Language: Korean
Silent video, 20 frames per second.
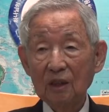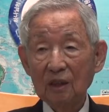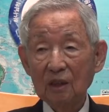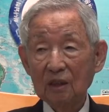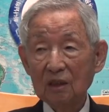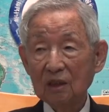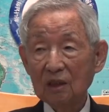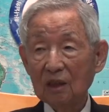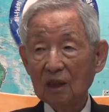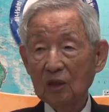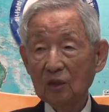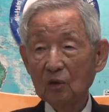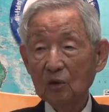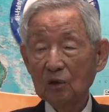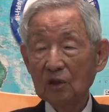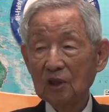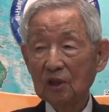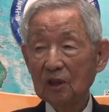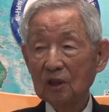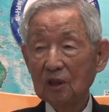그리고
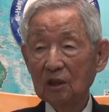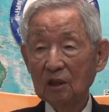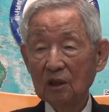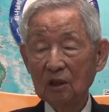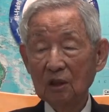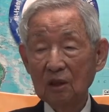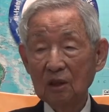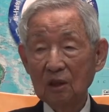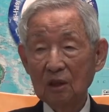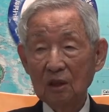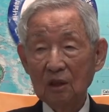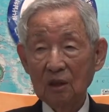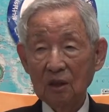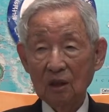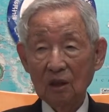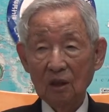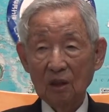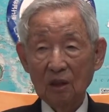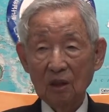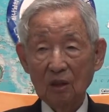그
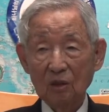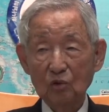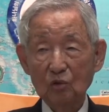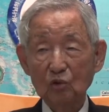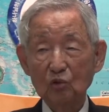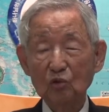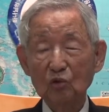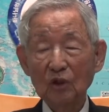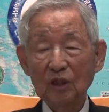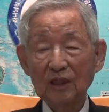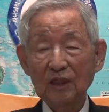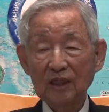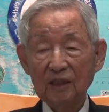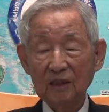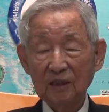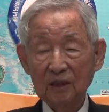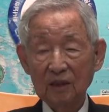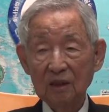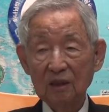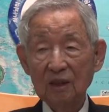어, 중간에
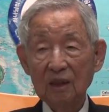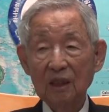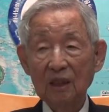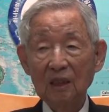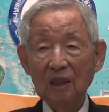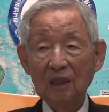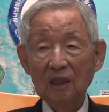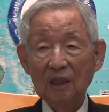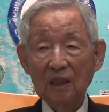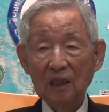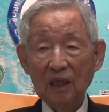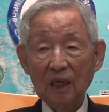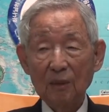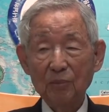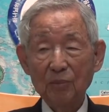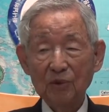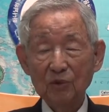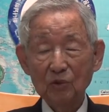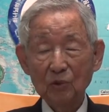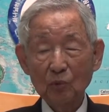있는
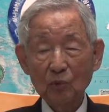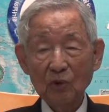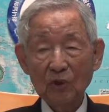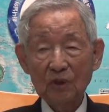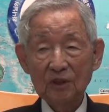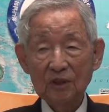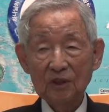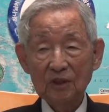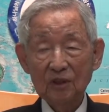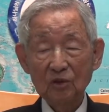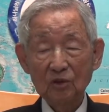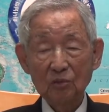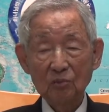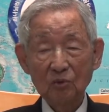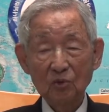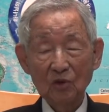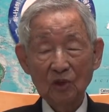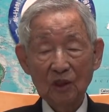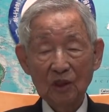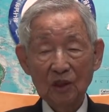에피스콜
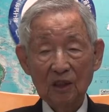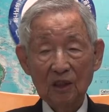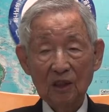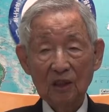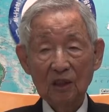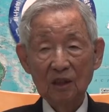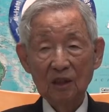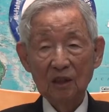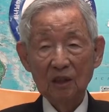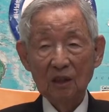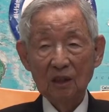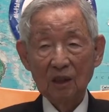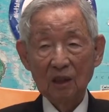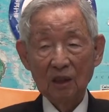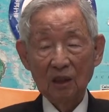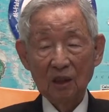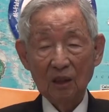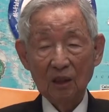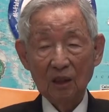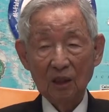시스템과
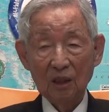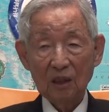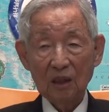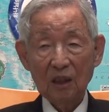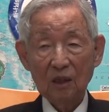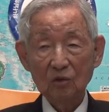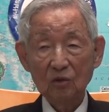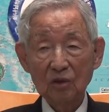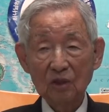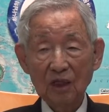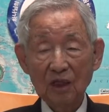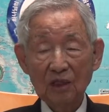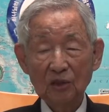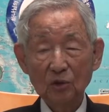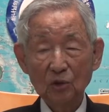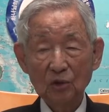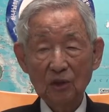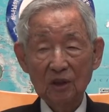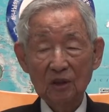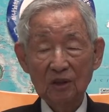
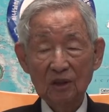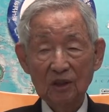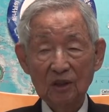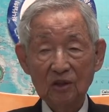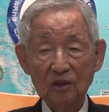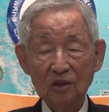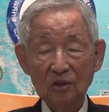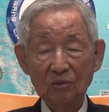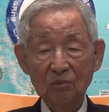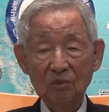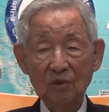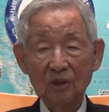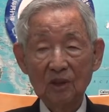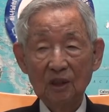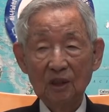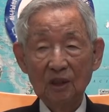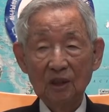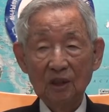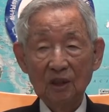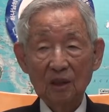강그리게이셔널 아, 아, 시스템
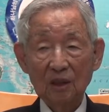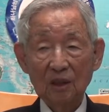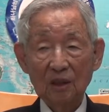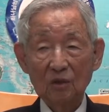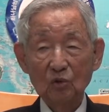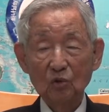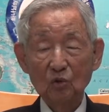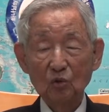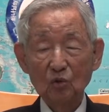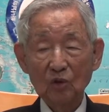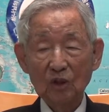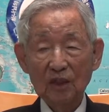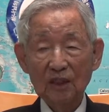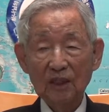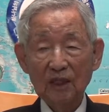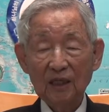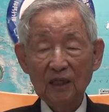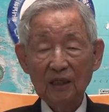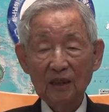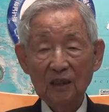그
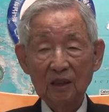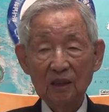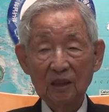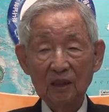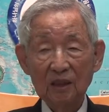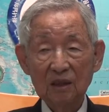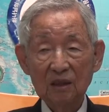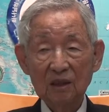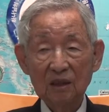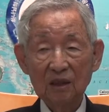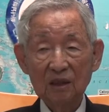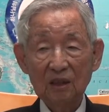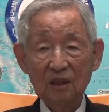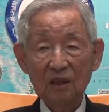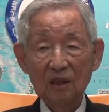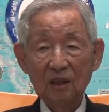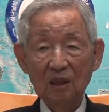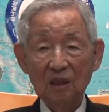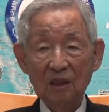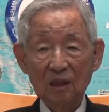중간에 있는 것이
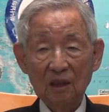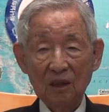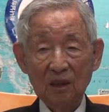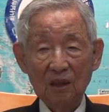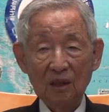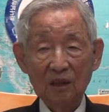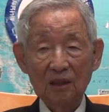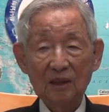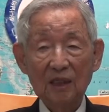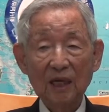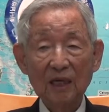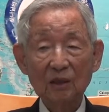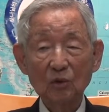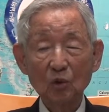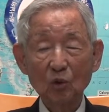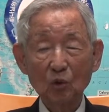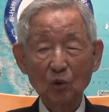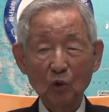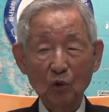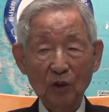예,
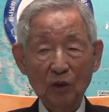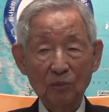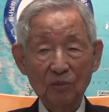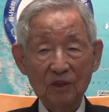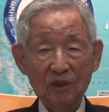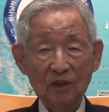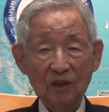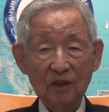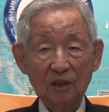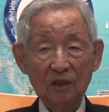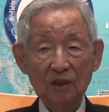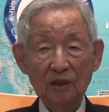장로교회입니다.